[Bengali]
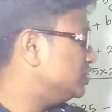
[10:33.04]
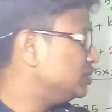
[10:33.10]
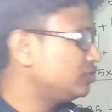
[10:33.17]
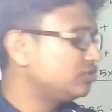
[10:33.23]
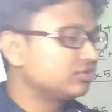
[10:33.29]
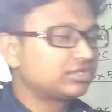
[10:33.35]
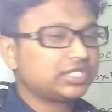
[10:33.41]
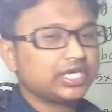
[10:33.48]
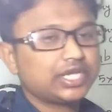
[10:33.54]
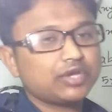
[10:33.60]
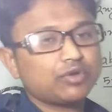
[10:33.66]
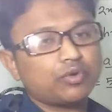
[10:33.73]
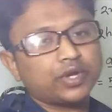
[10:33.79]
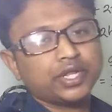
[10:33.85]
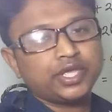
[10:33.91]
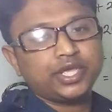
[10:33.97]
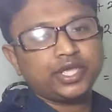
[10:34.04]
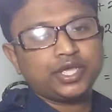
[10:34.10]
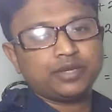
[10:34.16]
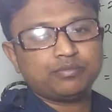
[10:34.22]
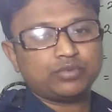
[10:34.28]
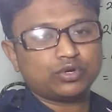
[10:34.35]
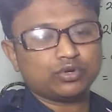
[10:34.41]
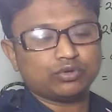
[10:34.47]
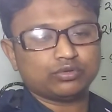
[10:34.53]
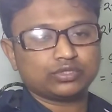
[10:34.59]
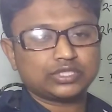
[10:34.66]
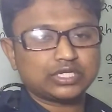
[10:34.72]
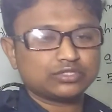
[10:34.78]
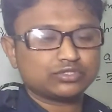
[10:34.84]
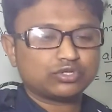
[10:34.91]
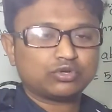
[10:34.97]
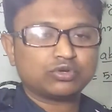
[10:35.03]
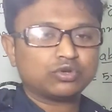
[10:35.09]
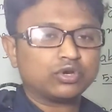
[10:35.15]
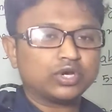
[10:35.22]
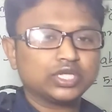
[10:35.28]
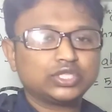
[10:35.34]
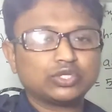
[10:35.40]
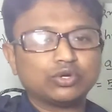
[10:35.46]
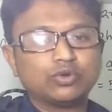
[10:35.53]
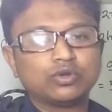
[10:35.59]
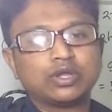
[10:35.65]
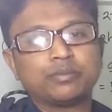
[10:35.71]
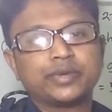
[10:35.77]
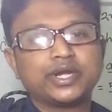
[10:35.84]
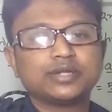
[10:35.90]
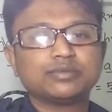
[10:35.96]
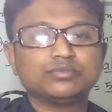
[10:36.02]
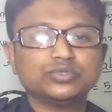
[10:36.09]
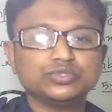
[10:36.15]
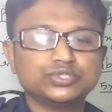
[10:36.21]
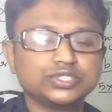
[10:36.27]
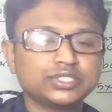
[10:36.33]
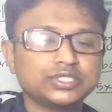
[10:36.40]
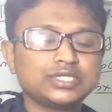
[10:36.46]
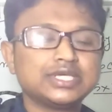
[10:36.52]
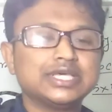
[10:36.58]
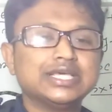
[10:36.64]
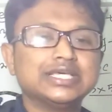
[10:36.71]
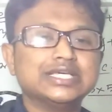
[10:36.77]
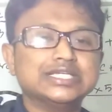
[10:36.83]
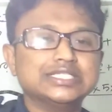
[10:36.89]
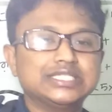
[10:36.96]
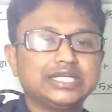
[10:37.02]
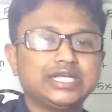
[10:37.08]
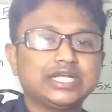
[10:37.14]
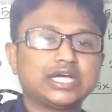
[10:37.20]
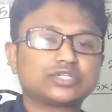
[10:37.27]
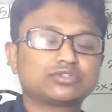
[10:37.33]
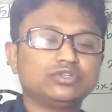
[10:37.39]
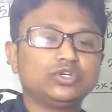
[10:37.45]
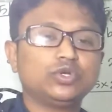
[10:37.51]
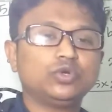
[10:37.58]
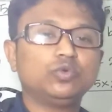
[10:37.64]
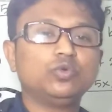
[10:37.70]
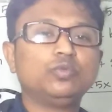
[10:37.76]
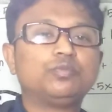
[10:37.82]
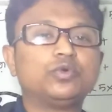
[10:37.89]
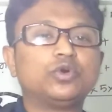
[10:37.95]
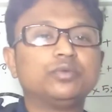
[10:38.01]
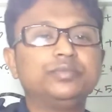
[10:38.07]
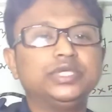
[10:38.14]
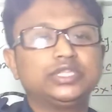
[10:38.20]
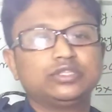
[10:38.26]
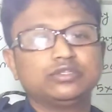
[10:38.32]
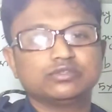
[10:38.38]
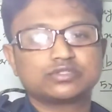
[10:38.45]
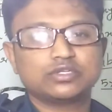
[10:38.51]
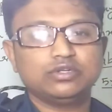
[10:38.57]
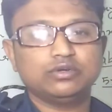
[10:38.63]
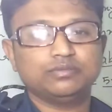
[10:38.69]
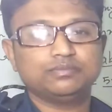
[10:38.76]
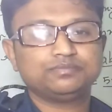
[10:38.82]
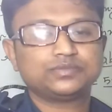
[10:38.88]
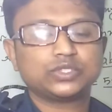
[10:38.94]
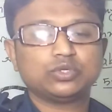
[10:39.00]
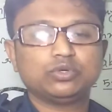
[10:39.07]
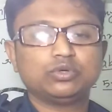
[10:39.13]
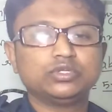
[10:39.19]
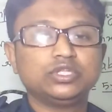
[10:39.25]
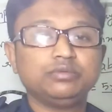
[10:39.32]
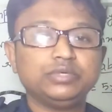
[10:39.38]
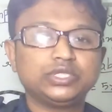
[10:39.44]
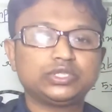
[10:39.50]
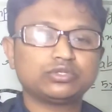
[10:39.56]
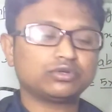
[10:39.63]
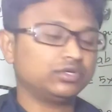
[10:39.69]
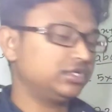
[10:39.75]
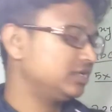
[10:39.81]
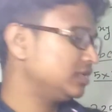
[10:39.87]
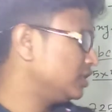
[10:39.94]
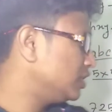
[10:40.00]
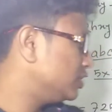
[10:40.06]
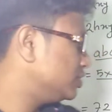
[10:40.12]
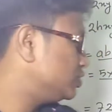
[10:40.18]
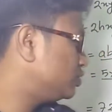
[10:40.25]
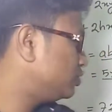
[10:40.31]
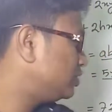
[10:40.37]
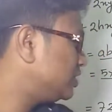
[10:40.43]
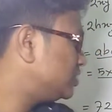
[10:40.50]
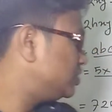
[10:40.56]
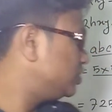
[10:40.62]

জিরোর থেকে অনেক বড় তার যখন হয় তখন আমরা এটা বুঝি যে এটা আসলে উপবৃত্ত ছিল অধিবৃত্ত নয় যদি